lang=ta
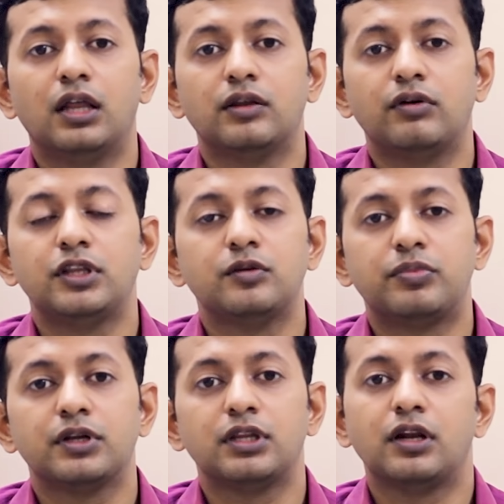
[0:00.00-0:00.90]
அந்த வயிற்று
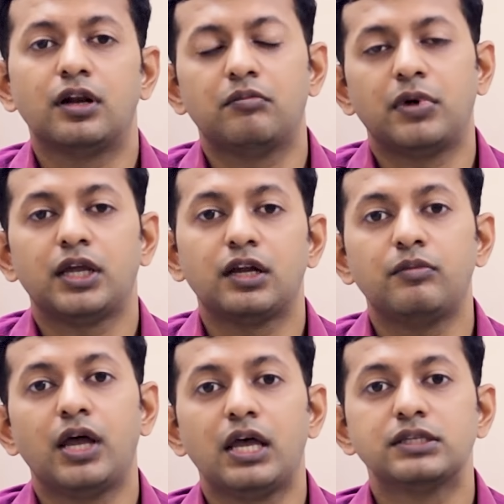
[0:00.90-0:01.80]
பகுதியில் நான்
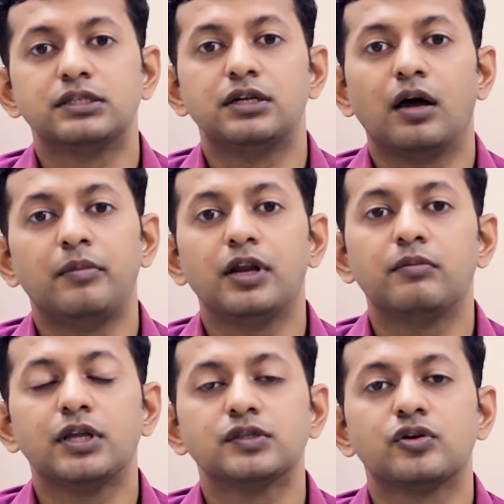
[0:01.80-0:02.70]
பயங்கரமாக ஆசிட்
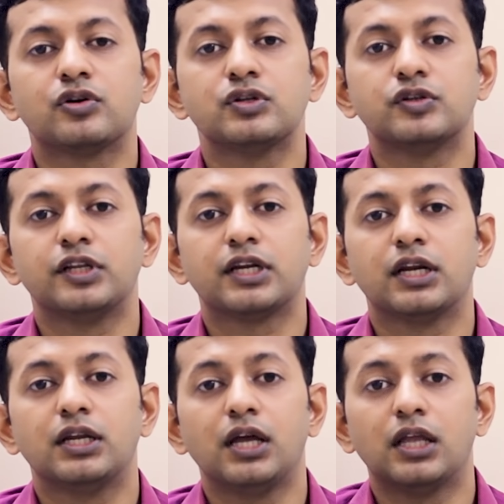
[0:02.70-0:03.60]
அமிலம்லாம் சுரக்குன்னு
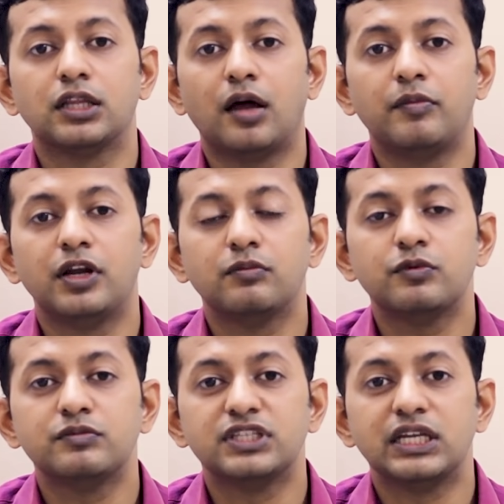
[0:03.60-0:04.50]
சொல்லியிருக்கேன் இல்லையா அந்த
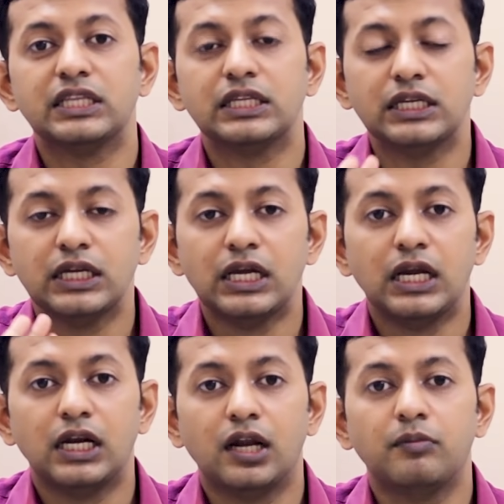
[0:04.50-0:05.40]
அமிலமும் சேர்ந்து
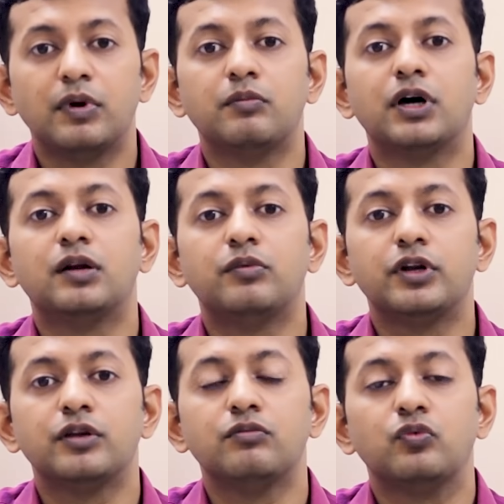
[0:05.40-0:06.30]
நம்ம
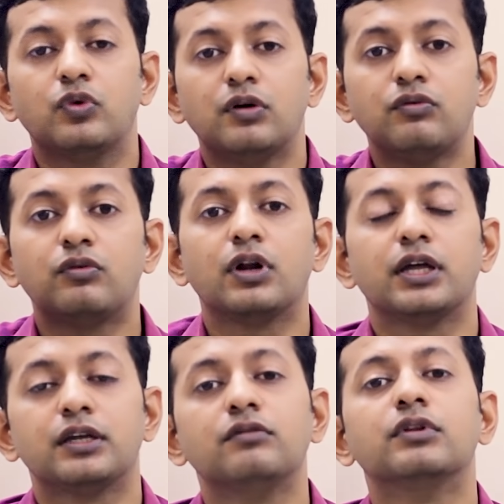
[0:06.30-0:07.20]
மறுபடியும் உணவு
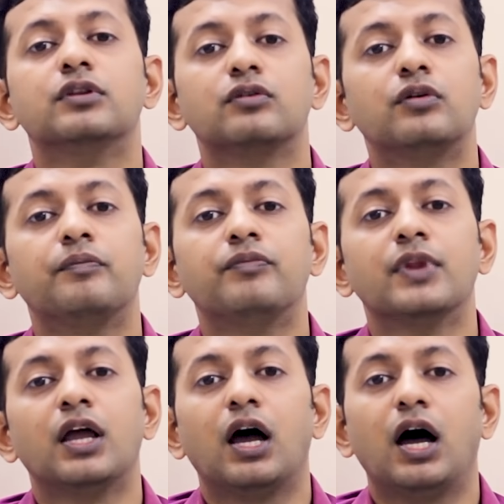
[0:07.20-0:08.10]
குழாய்க்கு வந்துடும்
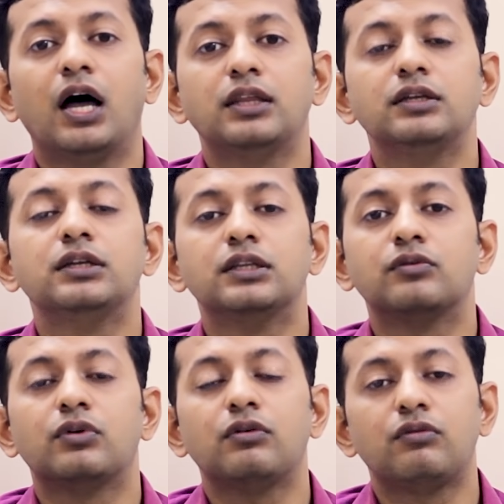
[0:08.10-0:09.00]
அது இந்த
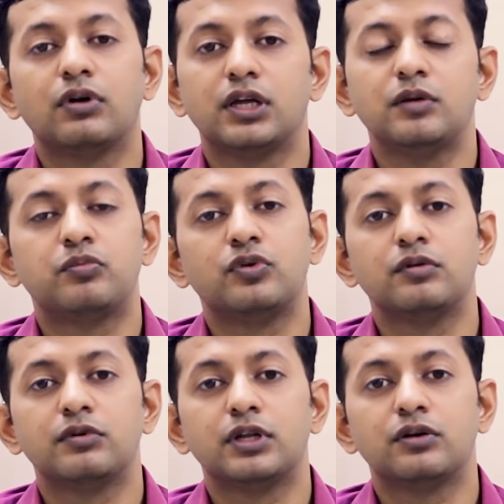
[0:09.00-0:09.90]
உணவு குழாயை
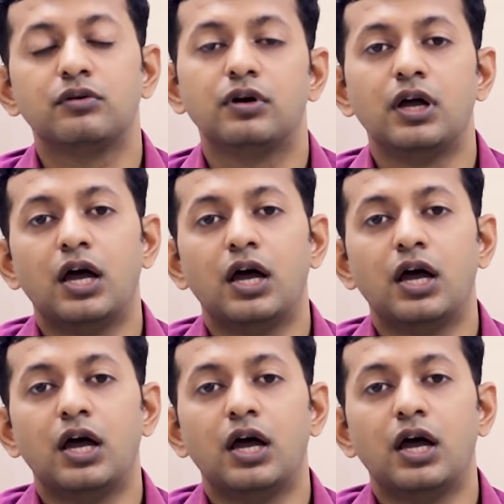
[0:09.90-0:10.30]
புண்ணு பண்ணிடும்